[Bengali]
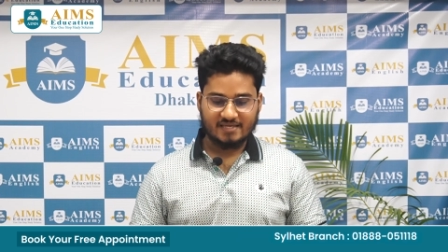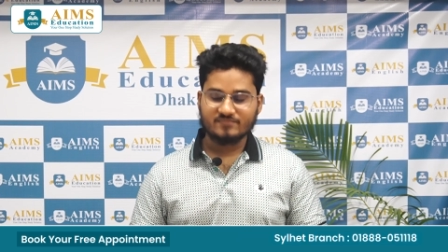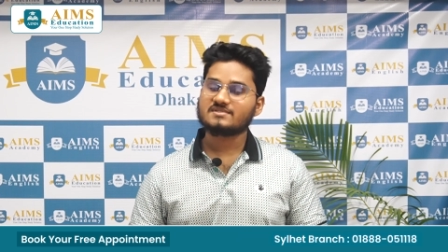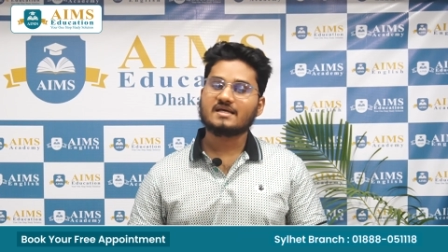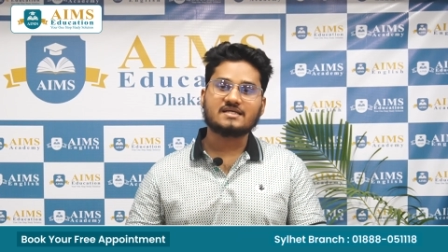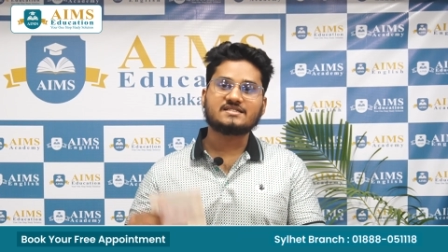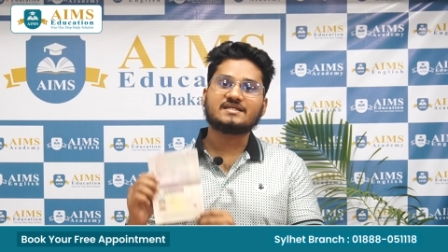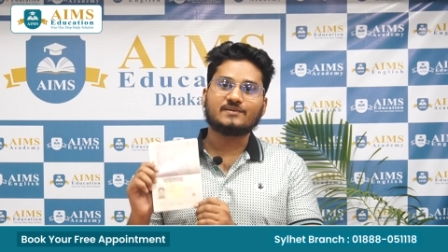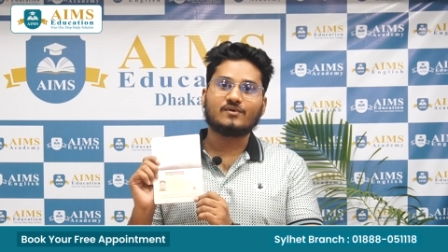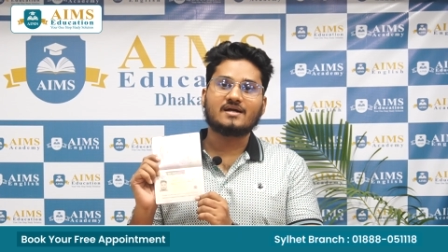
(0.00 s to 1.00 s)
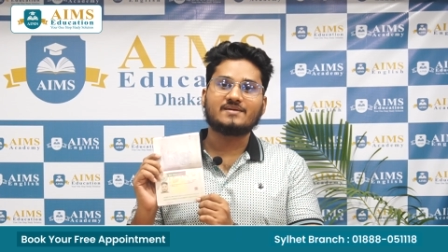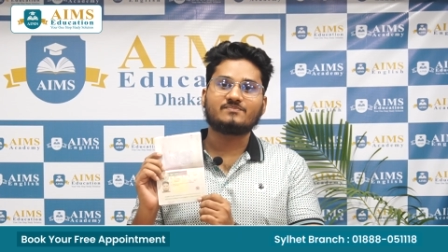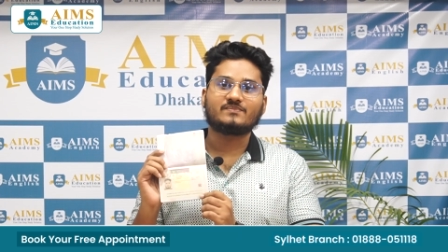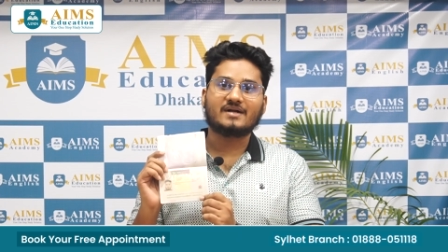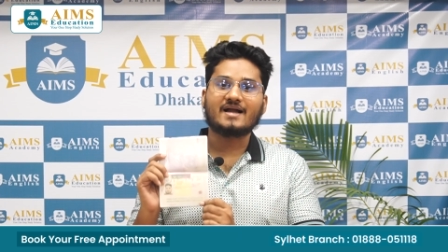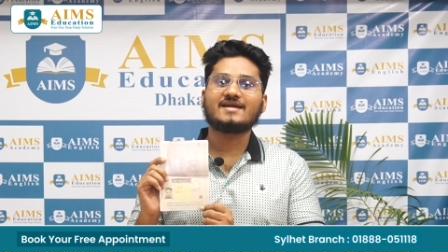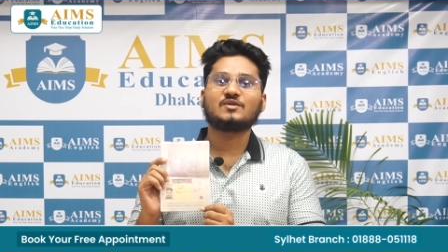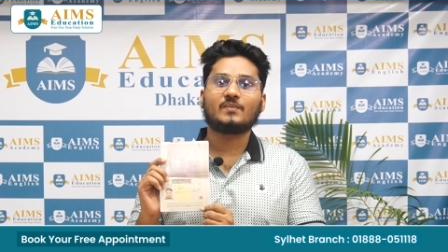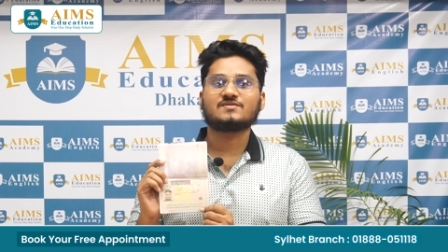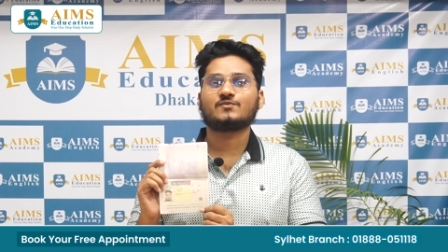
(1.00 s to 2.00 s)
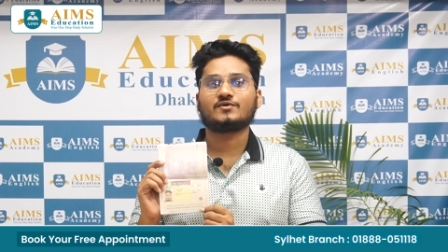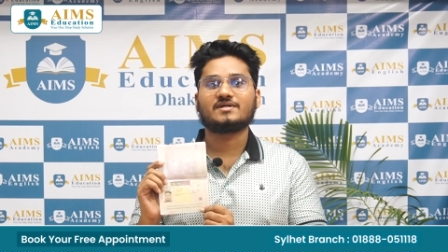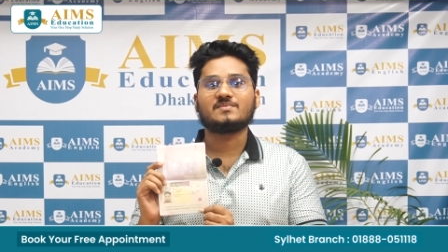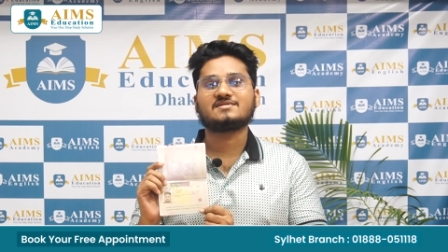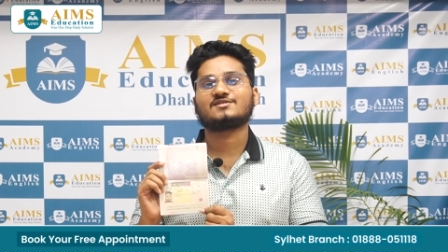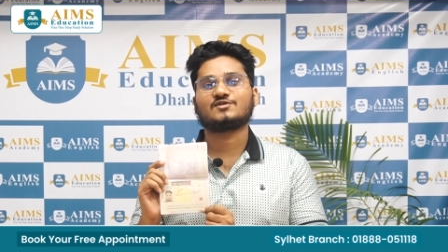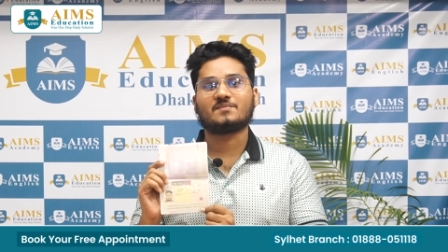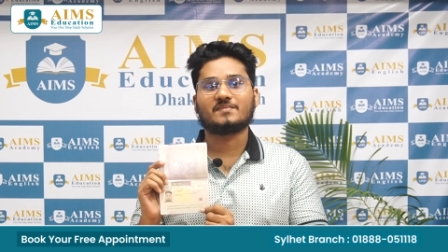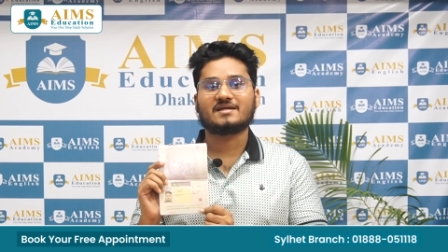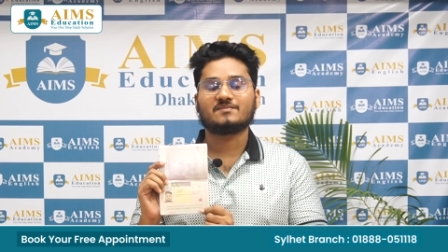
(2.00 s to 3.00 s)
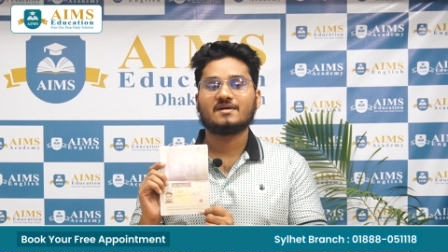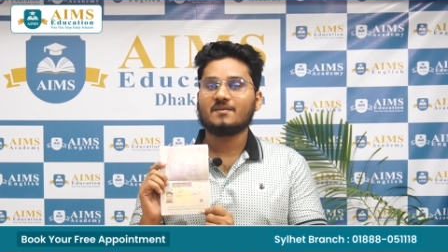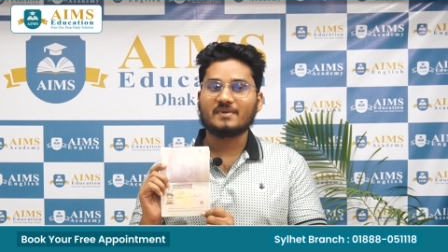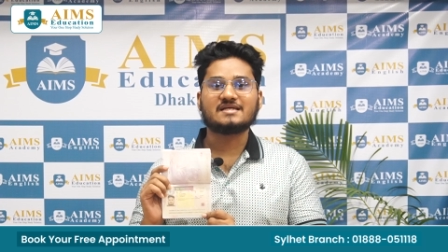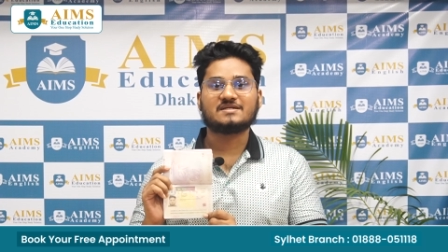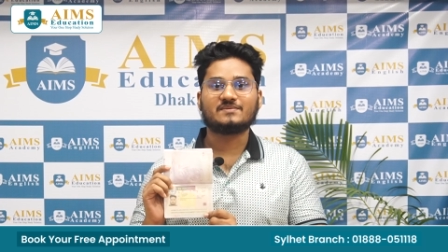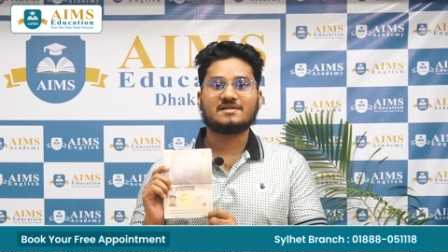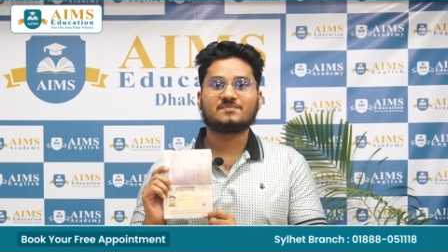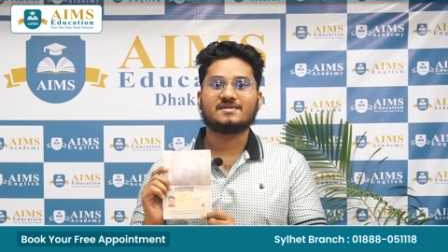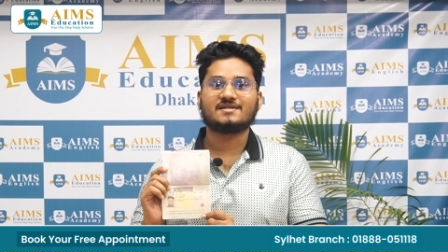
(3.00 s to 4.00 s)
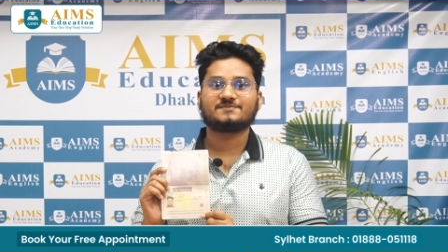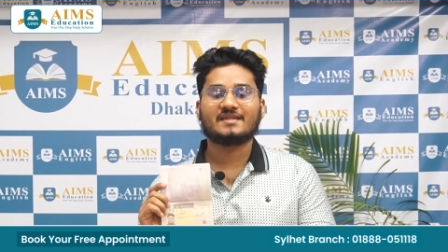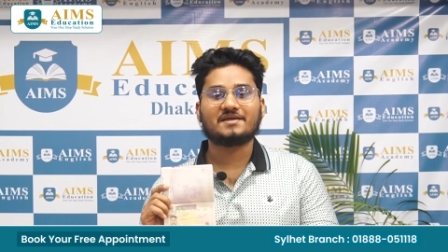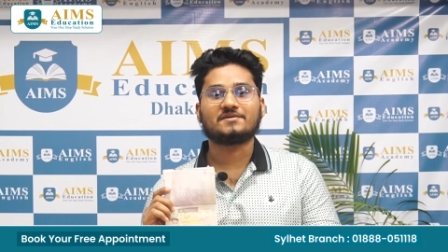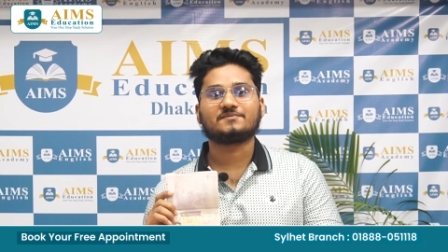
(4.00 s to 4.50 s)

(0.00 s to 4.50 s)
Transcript: এইমসে আসেন এবং এই কাঙ্ক্ষিত পাসপোর্টটি ভিসা সহ আপনাকে পেয়ে যাবেন আপনারা থ্যাংক